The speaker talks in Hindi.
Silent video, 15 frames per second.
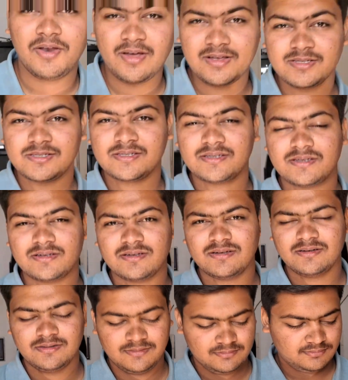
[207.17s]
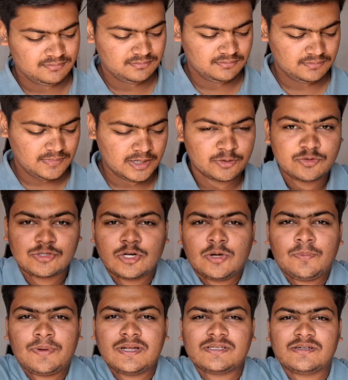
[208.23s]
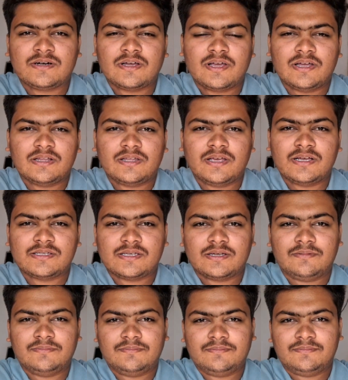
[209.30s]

नस एक दूसरे के ऊपर चढ़ गई थी ऐसे